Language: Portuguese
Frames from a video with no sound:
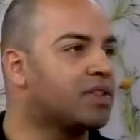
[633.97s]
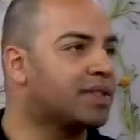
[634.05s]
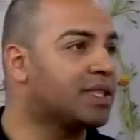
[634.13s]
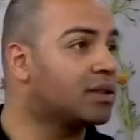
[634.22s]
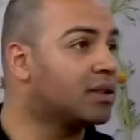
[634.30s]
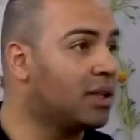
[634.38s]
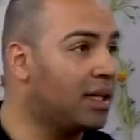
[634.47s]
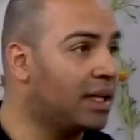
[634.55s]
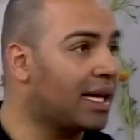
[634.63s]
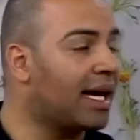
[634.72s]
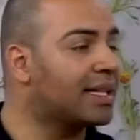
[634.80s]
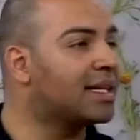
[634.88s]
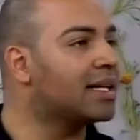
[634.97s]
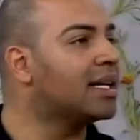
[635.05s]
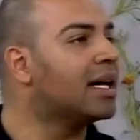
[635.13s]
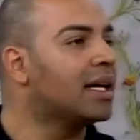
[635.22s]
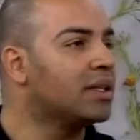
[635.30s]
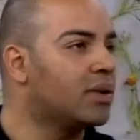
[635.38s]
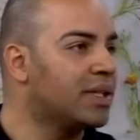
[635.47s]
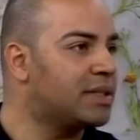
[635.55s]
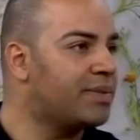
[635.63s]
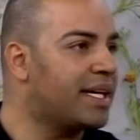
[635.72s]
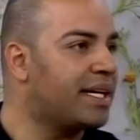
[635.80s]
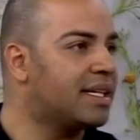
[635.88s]
você pode fazer é em cada
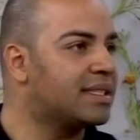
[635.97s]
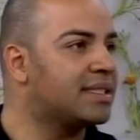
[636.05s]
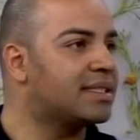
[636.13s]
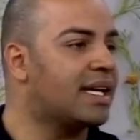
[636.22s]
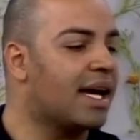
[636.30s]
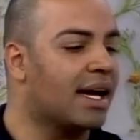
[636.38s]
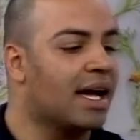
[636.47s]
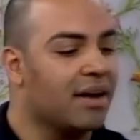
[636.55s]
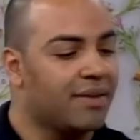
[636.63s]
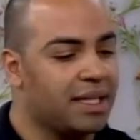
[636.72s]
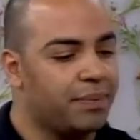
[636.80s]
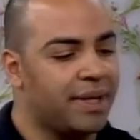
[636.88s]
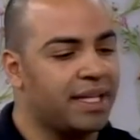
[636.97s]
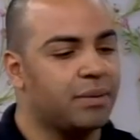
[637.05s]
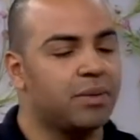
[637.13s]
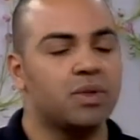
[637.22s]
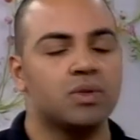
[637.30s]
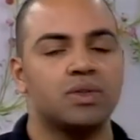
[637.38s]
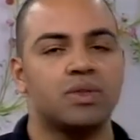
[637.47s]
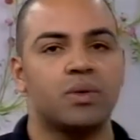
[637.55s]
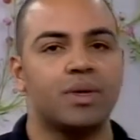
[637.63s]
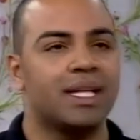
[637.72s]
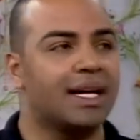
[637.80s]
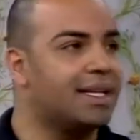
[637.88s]
dois meses. É, vai depender muito
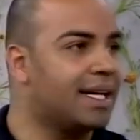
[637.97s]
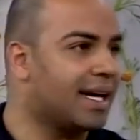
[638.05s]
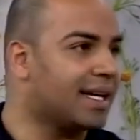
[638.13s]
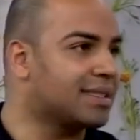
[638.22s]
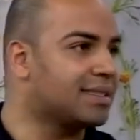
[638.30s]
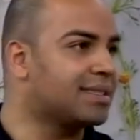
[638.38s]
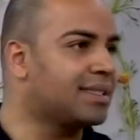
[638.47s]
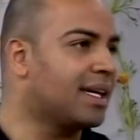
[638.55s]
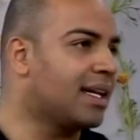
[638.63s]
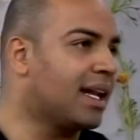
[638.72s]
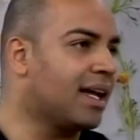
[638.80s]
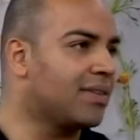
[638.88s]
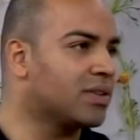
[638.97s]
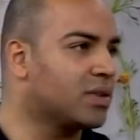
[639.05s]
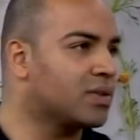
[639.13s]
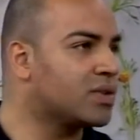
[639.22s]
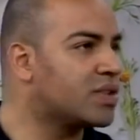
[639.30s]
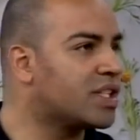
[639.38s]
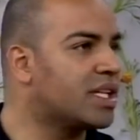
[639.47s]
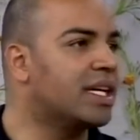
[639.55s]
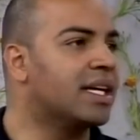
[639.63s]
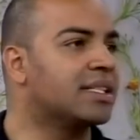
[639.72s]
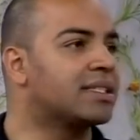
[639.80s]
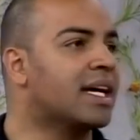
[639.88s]
do seu cuidado em casa. Se tá. ela lava todos os
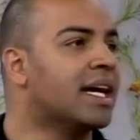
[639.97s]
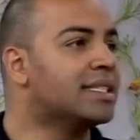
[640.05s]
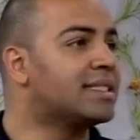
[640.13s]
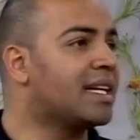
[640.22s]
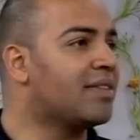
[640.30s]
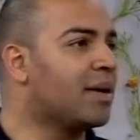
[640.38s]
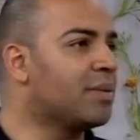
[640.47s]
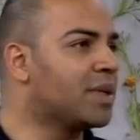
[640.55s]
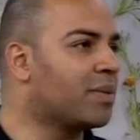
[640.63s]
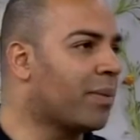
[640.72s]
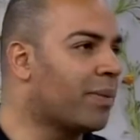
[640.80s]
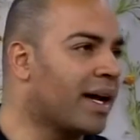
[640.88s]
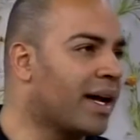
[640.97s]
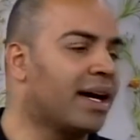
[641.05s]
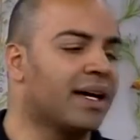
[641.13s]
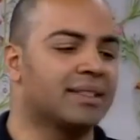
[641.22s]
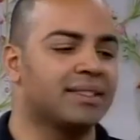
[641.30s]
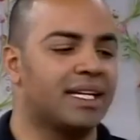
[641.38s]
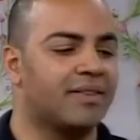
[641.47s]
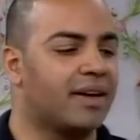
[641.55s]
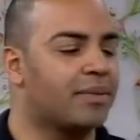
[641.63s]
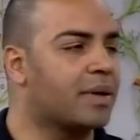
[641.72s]
dias, se ela vai muito pra praia, se